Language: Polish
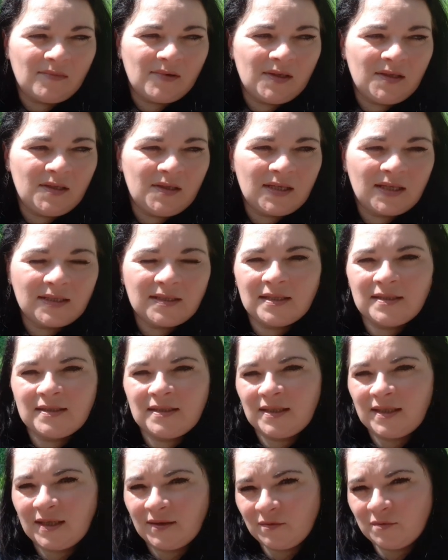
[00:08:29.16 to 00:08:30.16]
i tak
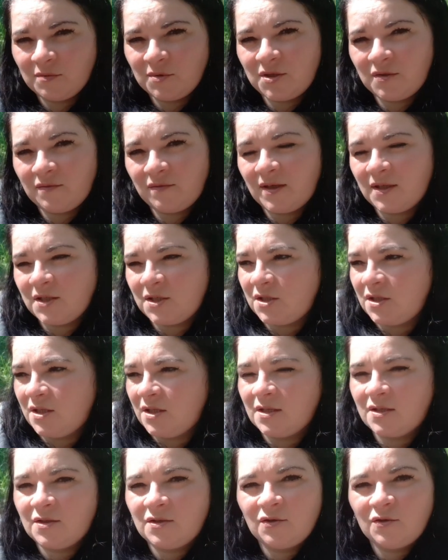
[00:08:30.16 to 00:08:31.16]
zastanawiam się
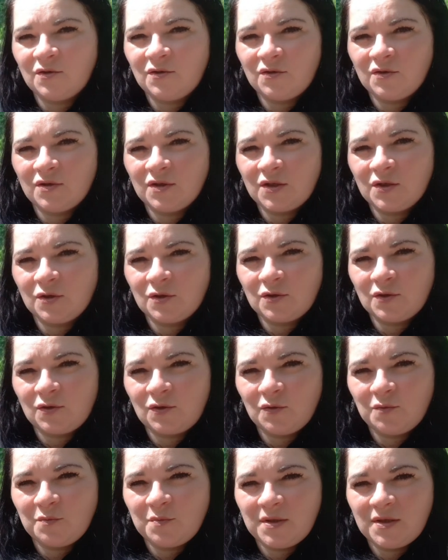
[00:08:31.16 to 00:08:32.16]
właśnie, co, co
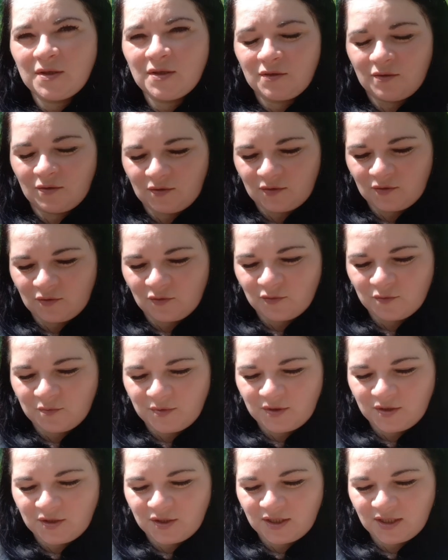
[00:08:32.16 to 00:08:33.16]
zrobić, co
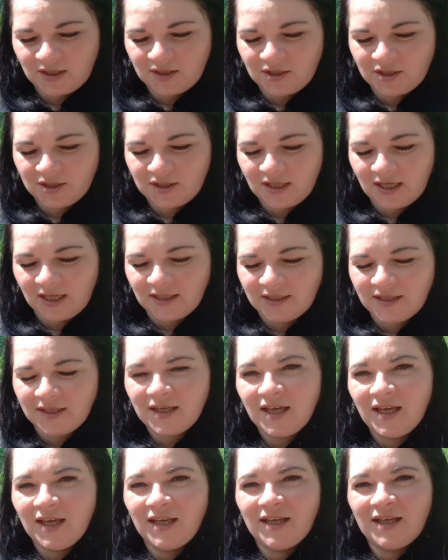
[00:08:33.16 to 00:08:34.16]
zrobić, jakieś dali.
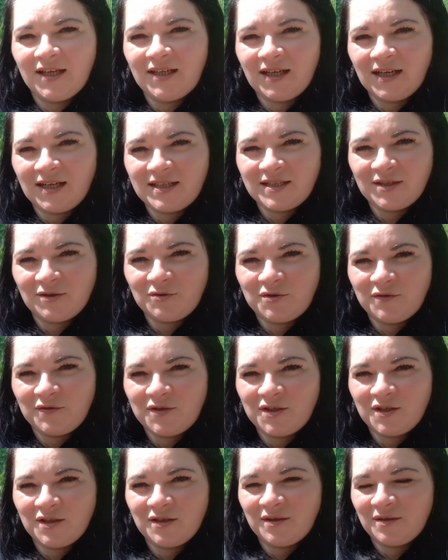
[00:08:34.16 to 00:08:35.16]
Reakcja,
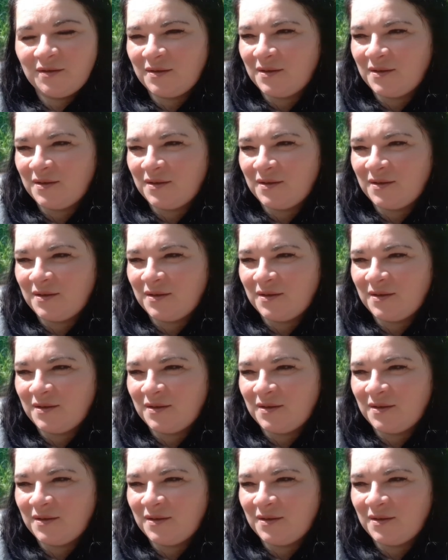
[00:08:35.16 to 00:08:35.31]
oczywiście